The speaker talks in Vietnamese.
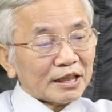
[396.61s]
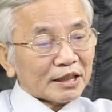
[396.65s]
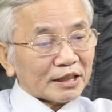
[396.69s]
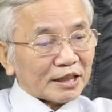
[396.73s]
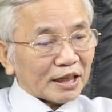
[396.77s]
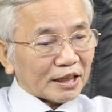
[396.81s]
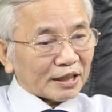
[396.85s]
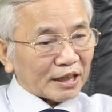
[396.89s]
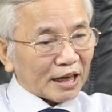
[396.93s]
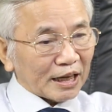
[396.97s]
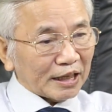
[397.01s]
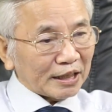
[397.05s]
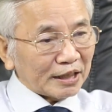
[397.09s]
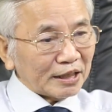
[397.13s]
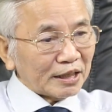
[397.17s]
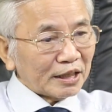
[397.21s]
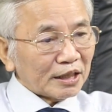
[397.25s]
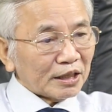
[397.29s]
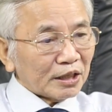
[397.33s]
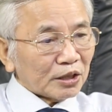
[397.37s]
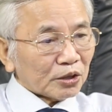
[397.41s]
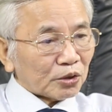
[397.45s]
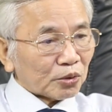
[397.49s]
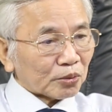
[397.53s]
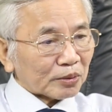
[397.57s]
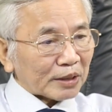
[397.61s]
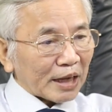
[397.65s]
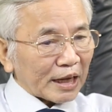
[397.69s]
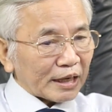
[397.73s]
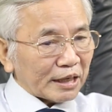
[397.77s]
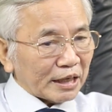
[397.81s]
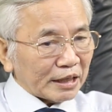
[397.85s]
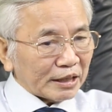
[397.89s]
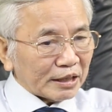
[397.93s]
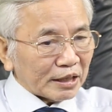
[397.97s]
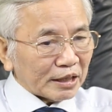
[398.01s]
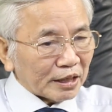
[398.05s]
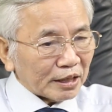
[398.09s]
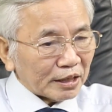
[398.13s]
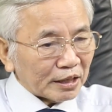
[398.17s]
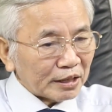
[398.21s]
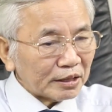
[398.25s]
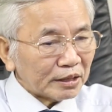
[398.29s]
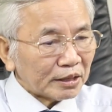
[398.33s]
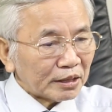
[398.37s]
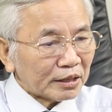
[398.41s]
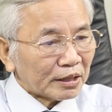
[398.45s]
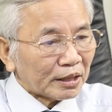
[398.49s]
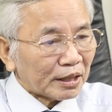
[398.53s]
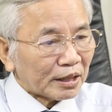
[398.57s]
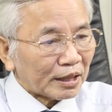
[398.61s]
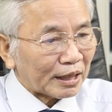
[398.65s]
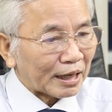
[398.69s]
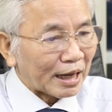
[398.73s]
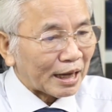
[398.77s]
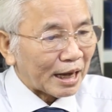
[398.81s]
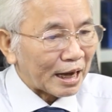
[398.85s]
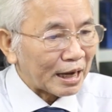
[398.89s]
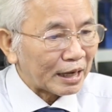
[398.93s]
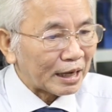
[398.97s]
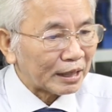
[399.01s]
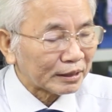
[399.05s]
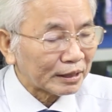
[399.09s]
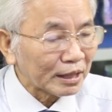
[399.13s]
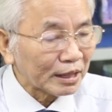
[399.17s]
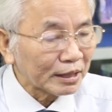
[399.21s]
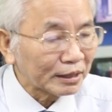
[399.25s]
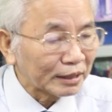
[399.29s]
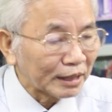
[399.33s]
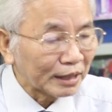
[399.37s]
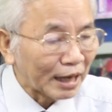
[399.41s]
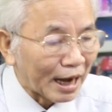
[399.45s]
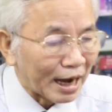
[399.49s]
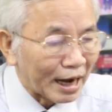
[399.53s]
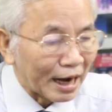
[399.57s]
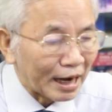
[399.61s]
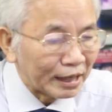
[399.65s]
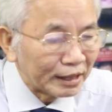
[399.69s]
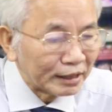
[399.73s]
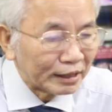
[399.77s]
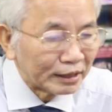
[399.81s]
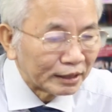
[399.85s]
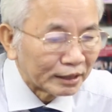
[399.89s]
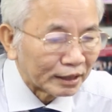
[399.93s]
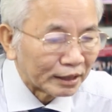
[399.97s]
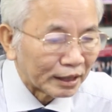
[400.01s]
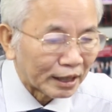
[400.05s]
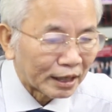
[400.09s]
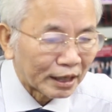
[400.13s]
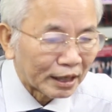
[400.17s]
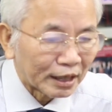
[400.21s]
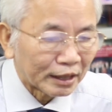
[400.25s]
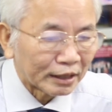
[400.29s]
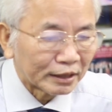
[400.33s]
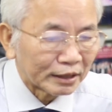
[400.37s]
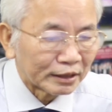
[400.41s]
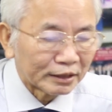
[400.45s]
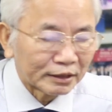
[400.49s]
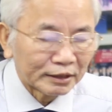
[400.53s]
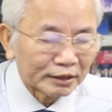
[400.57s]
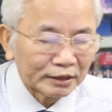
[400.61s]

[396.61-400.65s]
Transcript: thì ở đây chúng ta nên nhớ là tất cả à,